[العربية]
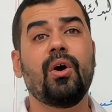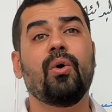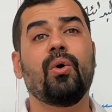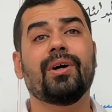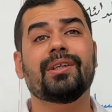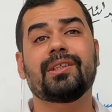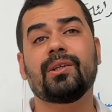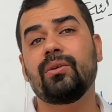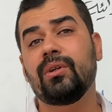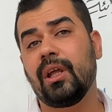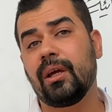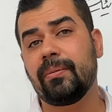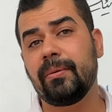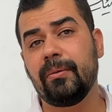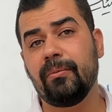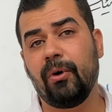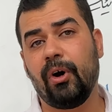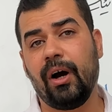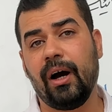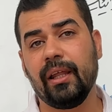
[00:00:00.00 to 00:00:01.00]
واصور لك بها
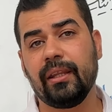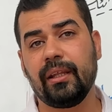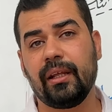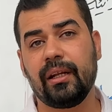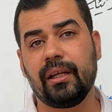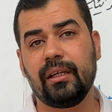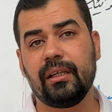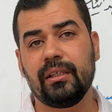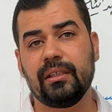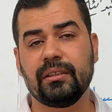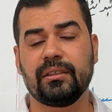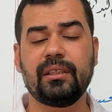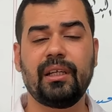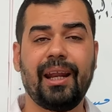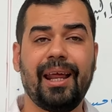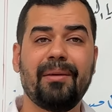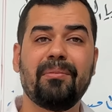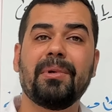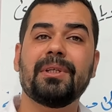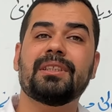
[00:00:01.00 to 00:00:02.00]
محاضره
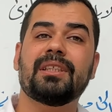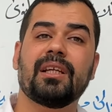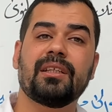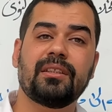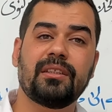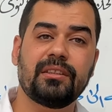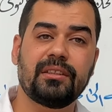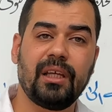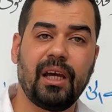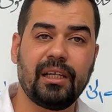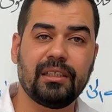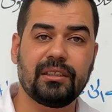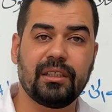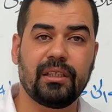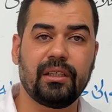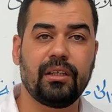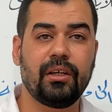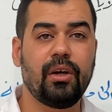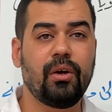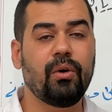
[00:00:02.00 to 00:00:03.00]
يصير البسك
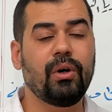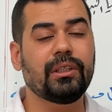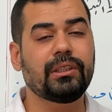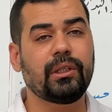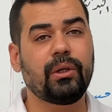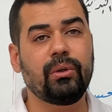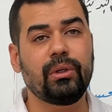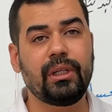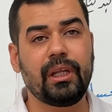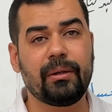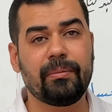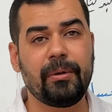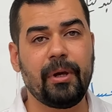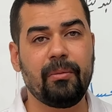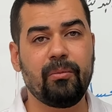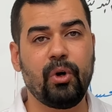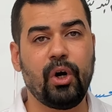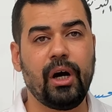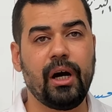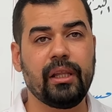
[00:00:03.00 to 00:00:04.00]
دشداشه واصور لك بها
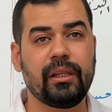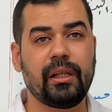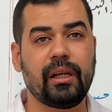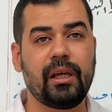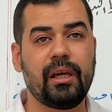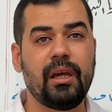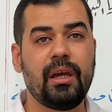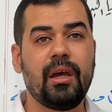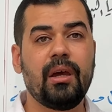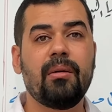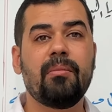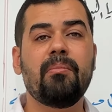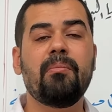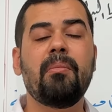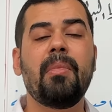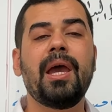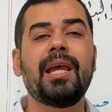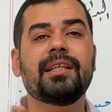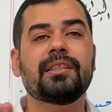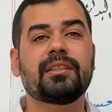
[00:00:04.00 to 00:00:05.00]
محاضره
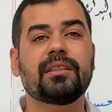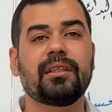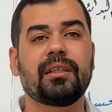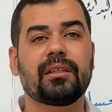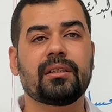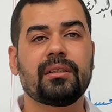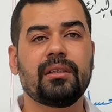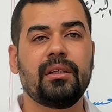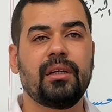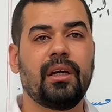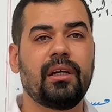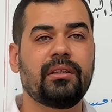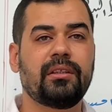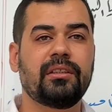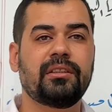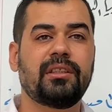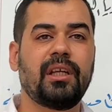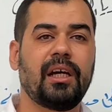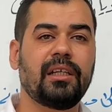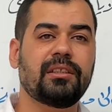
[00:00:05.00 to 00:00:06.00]
ما يصير
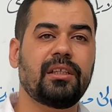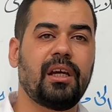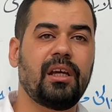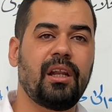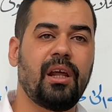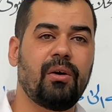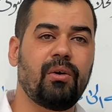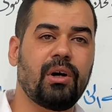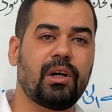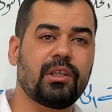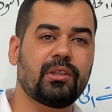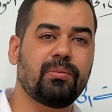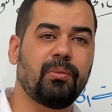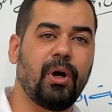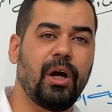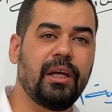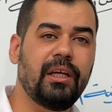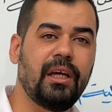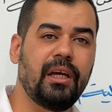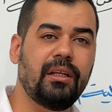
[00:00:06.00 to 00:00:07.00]
الدشداشه لها وقت
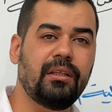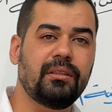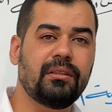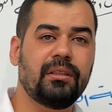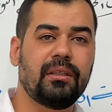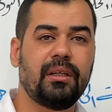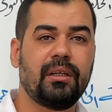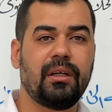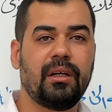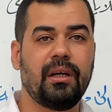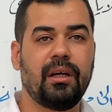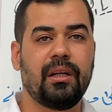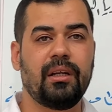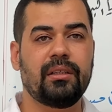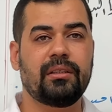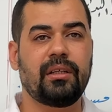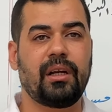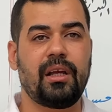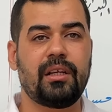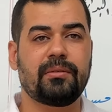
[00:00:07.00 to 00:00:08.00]
معين
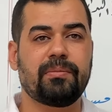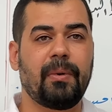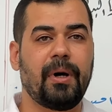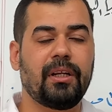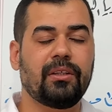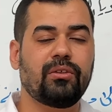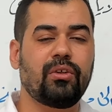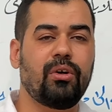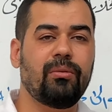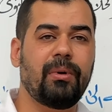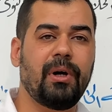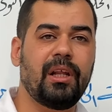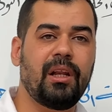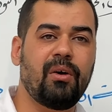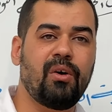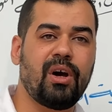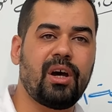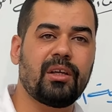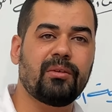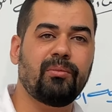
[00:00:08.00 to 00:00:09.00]
الدريس مال الطوبه لها
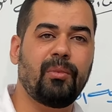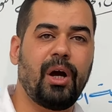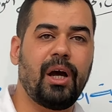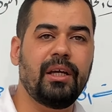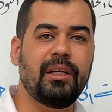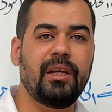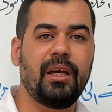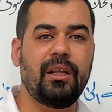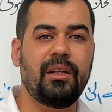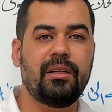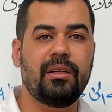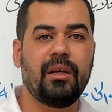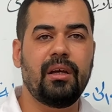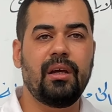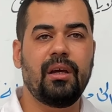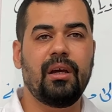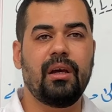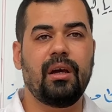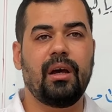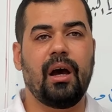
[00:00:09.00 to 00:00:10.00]
وقت معين
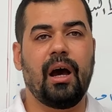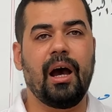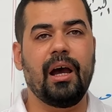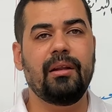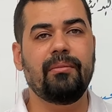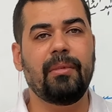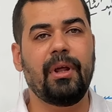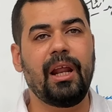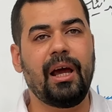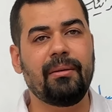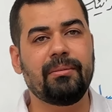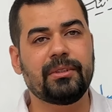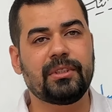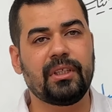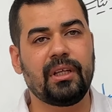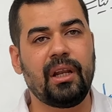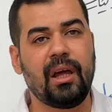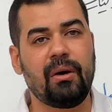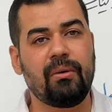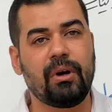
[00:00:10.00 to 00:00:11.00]
هاي الملابس
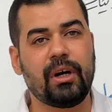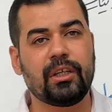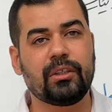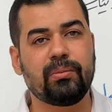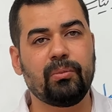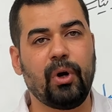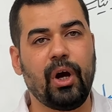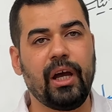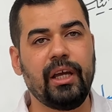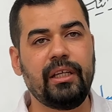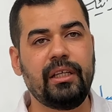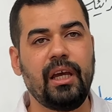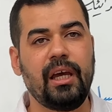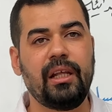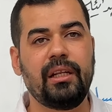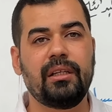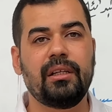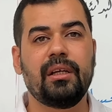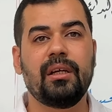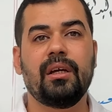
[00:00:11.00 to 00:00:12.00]
لها وقت
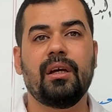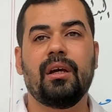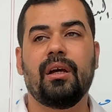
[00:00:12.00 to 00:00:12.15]
معين